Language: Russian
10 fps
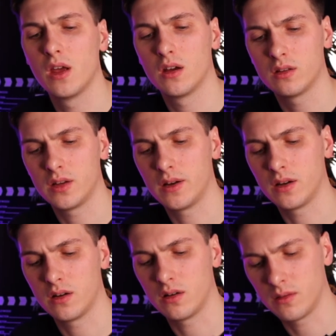А, да?
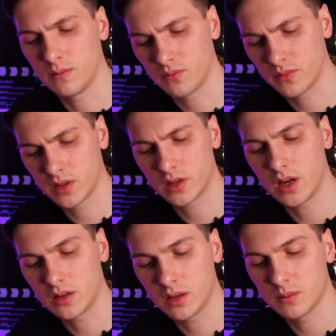А,
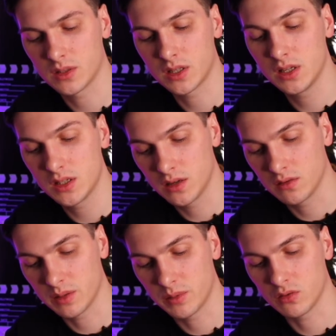как нам
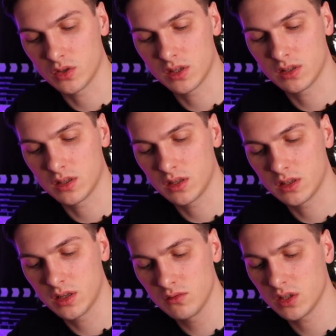зарегистрировать ИП? Вот здесь есть
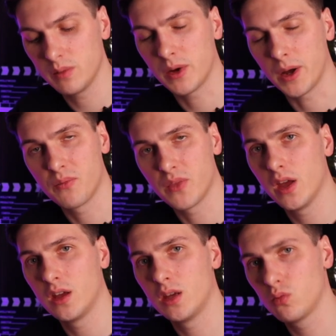зарегистрировать ИП.
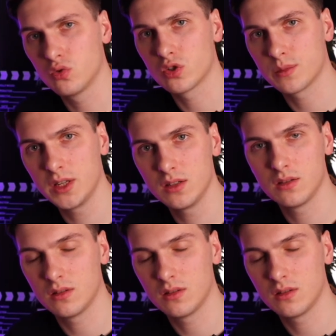Не буду нажимать,